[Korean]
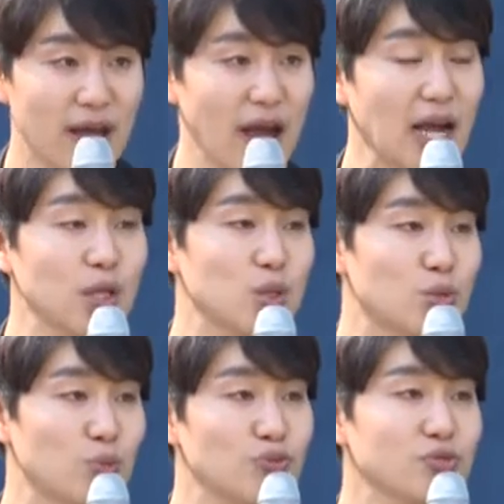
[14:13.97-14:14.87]

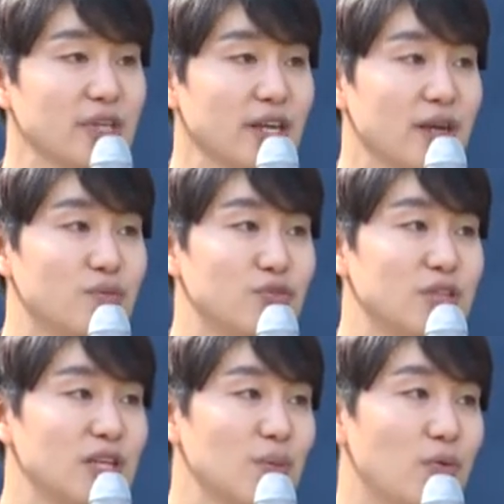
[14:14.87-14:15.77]
하늘소 풍뎅이의
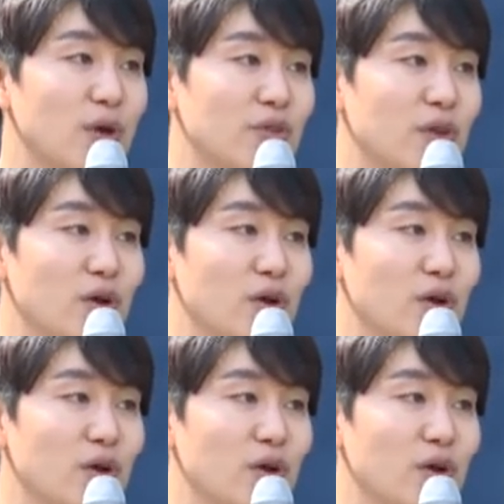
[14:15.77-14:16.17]
문늬를 보면